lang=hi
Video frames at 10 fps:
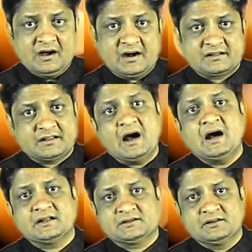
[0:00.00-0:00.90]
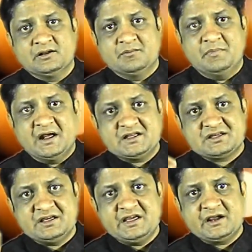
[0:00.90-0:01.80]
अर्थात महज
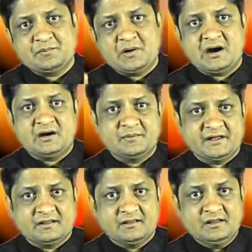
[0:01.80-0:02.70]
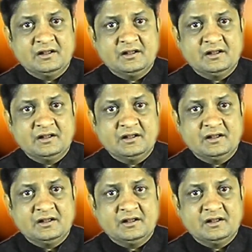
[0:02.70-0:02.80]
एक माह में